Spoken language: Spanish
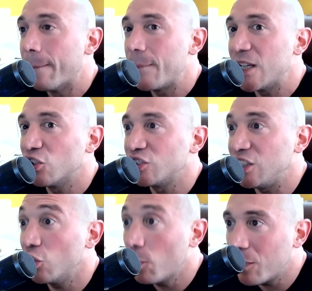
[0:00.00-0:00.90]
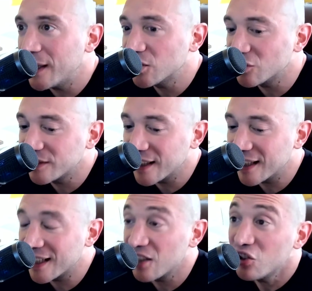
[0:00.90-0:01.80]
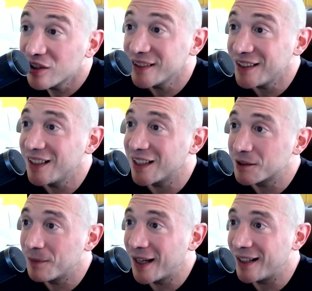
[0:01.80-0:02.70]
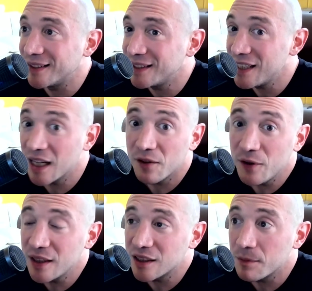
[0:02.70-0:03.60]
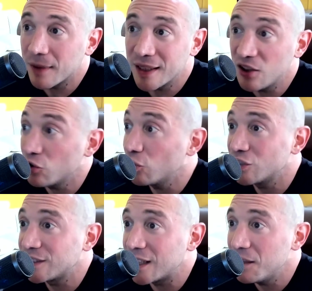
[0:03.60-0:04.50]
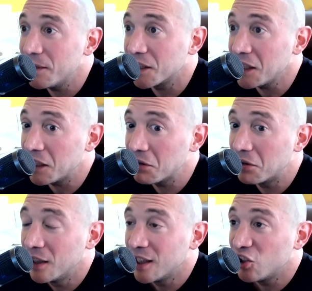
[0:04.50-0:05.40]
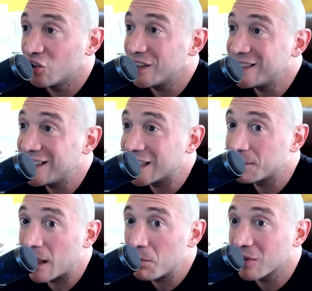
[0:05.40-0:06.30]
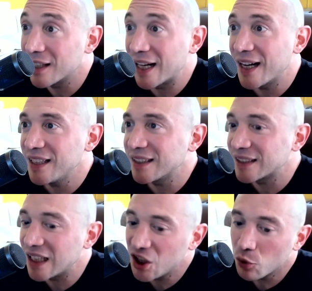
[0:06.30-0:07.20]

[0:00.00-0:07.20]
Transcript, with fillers: Pero si no puedes conseguirla, no te sientas mal. Si llega el fin de semana y todos están divirtiendo, no te sientas mal porque la gente está saliendo,